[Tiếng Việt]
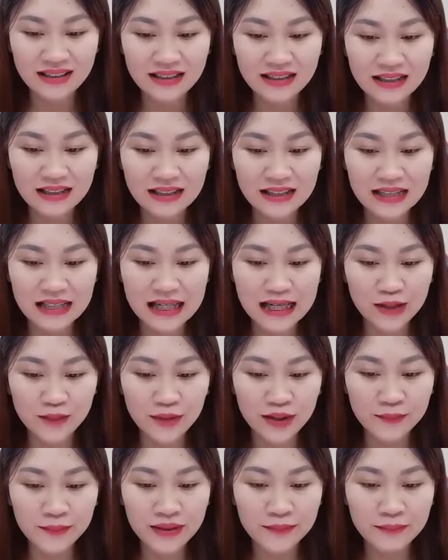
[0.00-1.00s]
Khi nghe
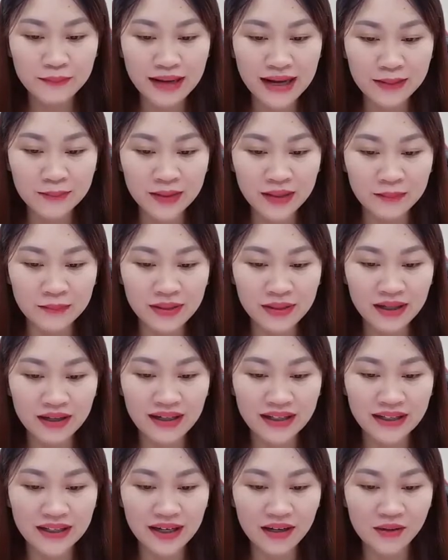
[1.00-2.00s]
Nguyễn Miền Màn mở miệng
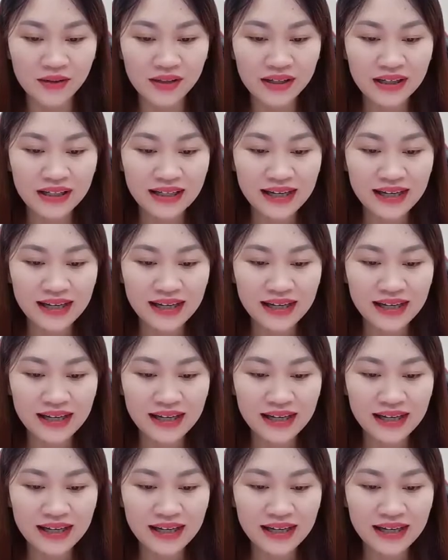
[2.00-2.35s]
lên đầu,